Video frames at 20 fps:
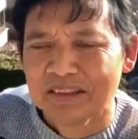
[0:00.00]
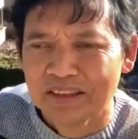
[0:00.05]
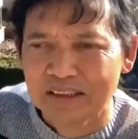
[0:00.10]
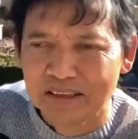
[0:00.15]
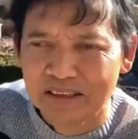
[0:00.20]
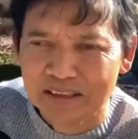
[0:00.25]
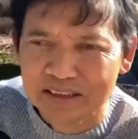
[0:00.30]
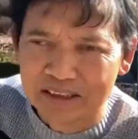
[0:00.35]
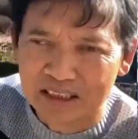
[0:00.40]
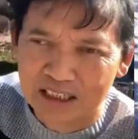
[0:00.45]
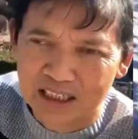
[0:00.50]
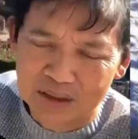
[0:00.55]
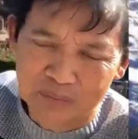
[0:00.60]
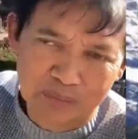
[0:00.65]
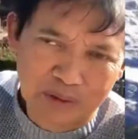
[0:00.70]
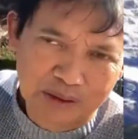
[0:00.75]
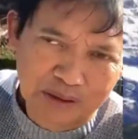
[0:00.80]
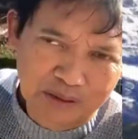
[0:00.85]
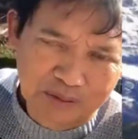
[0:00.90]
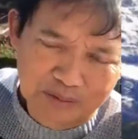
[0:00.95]
Ini
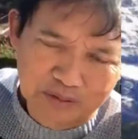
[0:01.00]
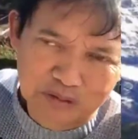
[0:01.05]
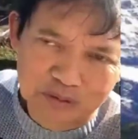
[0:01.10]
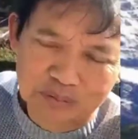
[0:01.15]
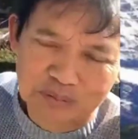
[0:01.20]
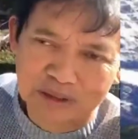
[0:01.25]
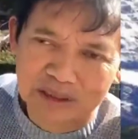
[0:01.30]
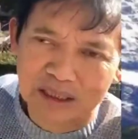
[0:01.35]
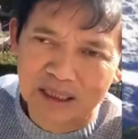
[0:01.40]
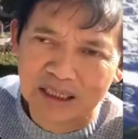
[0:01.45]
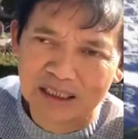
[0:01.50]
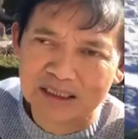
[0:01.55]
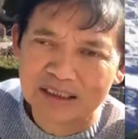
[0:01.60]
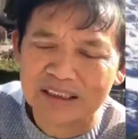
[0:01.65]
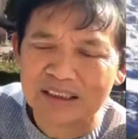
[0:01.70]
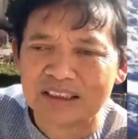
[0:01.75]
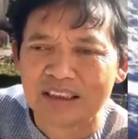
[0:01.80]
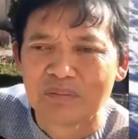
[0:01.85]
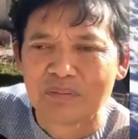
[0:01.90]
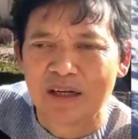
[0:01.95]
sangat
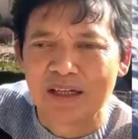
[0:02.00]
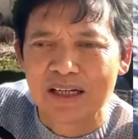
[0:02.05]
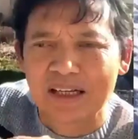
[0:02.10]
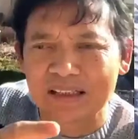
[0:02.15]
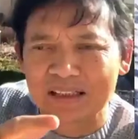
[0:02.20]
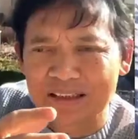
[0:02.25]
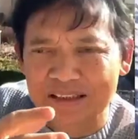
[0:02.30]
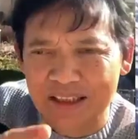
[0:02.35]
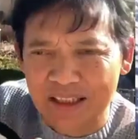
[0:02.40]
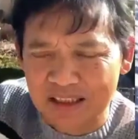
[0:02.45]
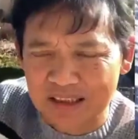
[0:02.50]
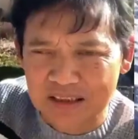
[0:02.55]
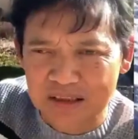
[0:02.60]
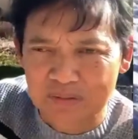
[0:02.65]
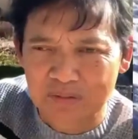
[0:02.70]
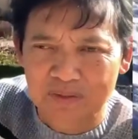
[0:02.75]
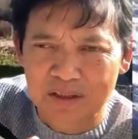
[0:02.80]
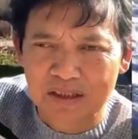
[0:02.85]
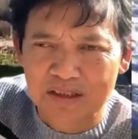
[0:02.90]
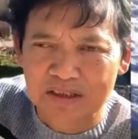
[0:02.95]
mengagumkan di mana
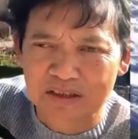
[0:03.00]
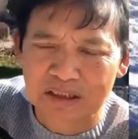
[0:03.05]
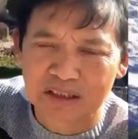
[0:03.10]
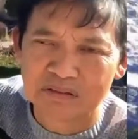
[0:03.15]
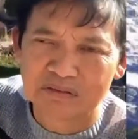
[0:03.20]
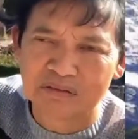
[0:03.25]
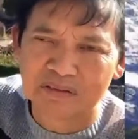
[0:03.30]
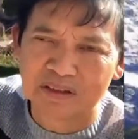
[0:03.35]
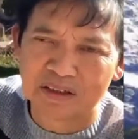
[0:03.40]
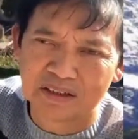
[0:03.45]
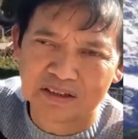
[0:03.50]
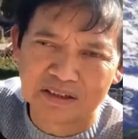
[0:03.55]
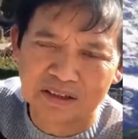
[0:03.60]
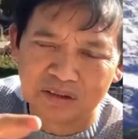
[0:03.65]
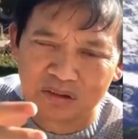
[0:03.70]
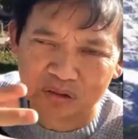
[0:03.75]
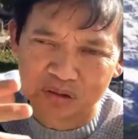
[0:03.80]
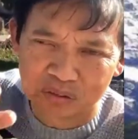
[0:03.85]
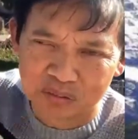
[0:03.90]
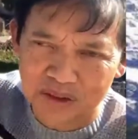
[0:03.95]
teks Franz Kafka
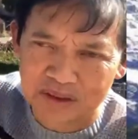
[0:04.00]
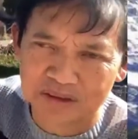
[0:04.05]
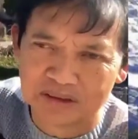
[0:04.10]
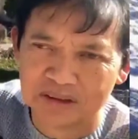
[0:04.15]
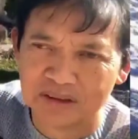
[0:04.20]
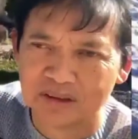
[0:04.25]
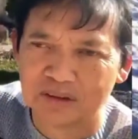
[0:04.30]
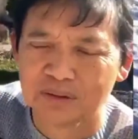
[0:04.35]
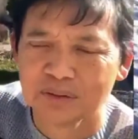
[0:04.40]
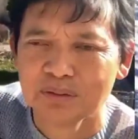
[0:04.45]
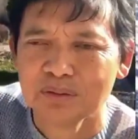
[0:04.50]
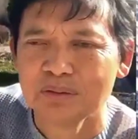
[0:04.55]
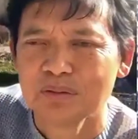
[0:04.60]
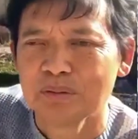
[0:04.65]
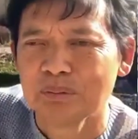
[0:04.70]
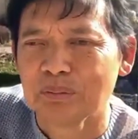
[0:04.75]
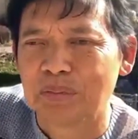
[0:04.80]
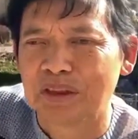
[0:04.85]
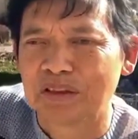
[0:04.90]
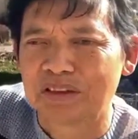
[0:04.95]
yang sulit
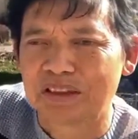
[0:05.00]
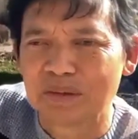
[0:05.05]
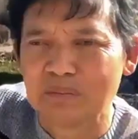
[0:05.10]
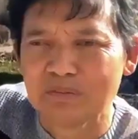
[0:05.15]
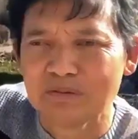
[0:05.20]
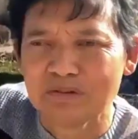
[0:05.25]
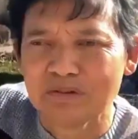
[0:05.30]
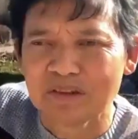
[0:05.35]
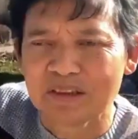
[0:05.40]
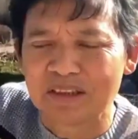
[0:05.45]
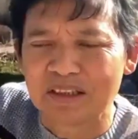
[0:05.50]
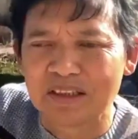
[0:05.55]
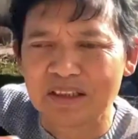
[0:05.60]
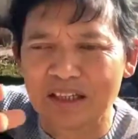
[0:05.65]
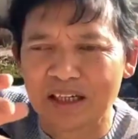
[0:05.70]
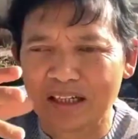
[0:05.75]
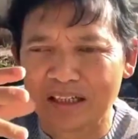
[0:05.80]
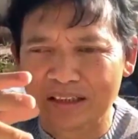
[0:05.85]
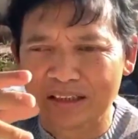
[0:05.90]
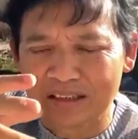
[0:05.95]
itu bertemu
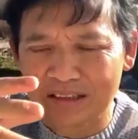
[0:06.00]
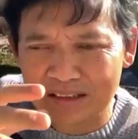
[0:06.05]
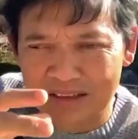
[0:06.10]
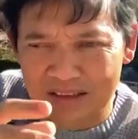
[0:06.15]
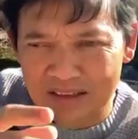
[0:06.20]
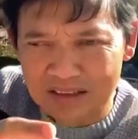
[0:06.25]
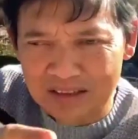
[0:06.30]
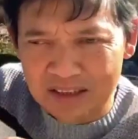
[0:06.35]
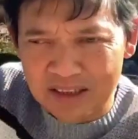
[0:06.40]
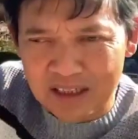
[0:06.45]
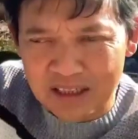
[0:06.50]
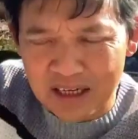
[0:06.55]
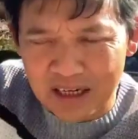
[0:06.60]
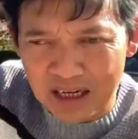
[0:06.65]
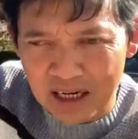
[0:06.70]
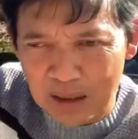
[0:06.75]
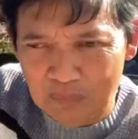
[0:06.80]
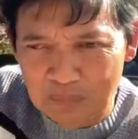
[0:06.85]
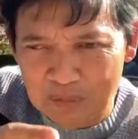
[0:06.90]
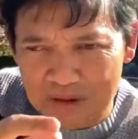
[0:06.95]
dengan
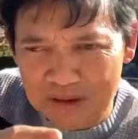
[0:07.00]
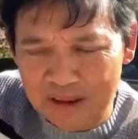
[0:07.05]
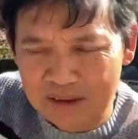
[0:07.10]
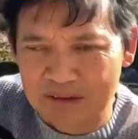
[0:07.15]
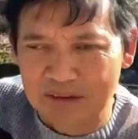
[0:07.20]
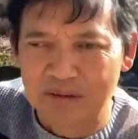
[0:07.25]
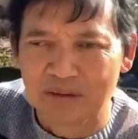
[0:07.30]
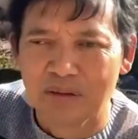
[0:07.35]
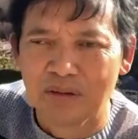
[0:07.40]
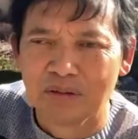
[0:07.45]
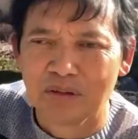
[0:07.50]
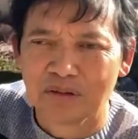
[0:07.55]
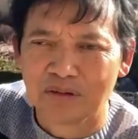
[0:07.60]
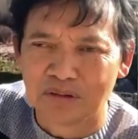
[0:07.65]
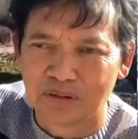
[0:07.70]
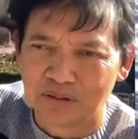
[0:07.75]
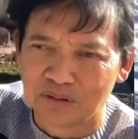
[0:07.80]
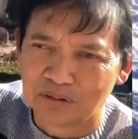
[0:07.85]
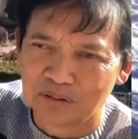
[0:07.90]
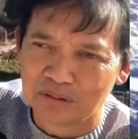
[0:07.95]
abjad
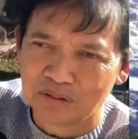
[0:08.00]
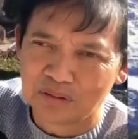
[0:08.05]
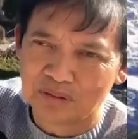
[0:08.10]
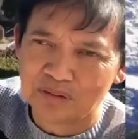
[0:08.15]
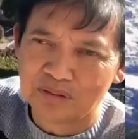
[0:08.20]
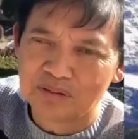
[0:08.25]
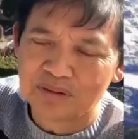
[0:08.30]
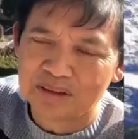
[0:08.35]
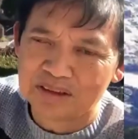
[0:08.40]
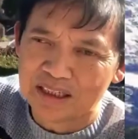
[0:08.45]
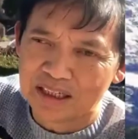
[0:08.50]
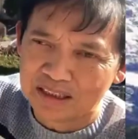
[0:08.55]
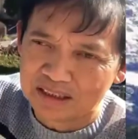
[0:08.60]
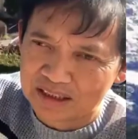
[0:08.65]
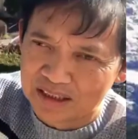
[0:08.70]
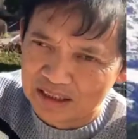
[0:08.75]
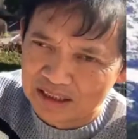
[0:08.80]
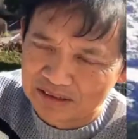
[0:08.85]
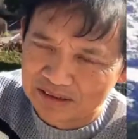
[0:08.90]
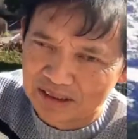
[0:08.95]
Honocoroko yang
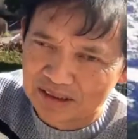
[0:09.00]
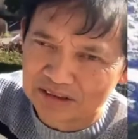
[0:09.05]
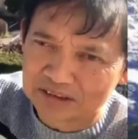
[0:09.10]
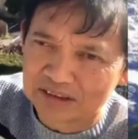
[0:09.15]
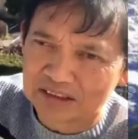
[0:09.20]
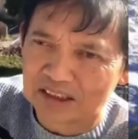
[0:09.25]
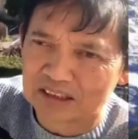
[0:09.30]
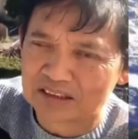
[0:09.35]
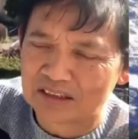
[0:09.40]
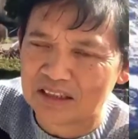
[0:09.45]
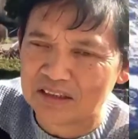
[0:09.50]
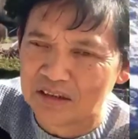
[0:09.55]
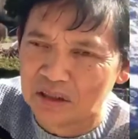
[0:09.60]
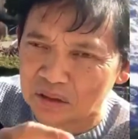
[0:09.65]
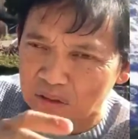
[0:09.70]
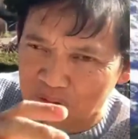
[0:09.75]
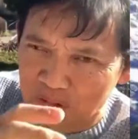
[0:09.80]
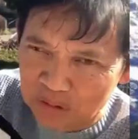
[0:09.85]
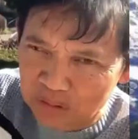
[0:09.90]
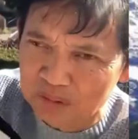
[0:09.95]
dari Sanskerta
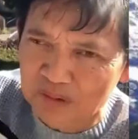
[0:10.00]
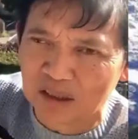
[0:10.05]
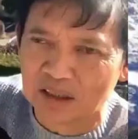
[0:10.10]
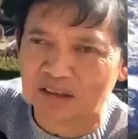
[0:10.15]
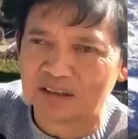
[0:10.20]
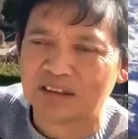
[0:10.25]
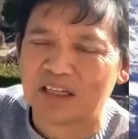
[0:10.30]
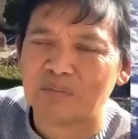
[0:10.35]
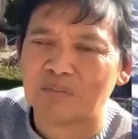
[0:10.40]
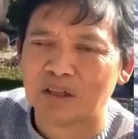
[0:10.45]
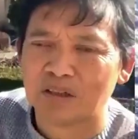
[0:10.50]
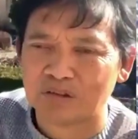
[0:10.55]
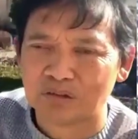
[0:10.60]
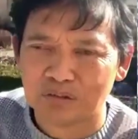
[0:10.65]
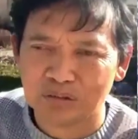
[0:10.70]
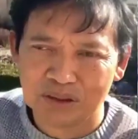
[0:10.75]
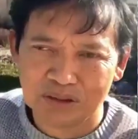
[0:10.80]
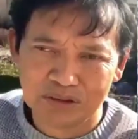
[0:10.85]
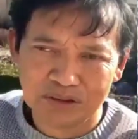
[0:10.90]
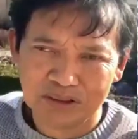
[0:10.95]
yang juga sama
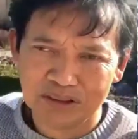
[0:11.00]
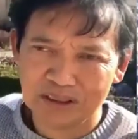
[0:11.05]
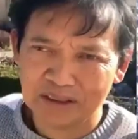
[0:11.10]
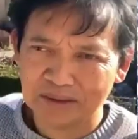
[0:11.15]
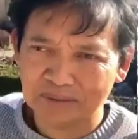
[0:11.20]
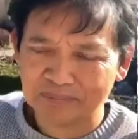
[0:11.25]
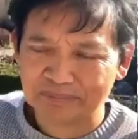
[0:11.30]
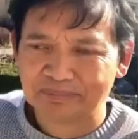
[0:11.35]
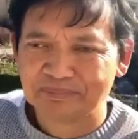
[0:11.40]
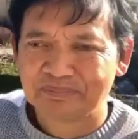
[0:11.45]
sulitnya.